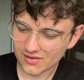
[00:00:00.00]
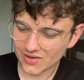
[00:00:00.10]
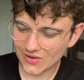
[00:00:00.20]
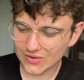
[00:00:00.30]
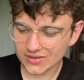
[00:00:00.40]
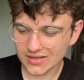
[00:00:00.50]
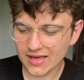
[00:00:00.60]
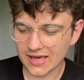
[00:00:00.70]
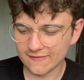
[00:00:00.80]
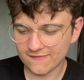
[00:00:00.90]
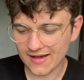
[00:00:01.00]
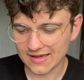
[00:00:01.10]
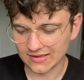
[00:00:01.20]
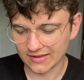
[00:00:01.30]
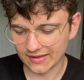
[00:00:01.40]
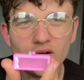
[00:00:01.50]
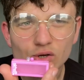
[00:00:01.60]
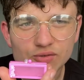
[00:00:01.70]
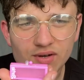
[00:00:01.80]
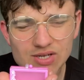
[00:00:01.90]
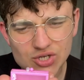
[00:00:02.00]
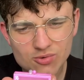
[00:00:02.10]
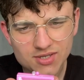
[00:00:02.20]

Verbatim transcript: Okej, okay, fajnie. Otwiera się ona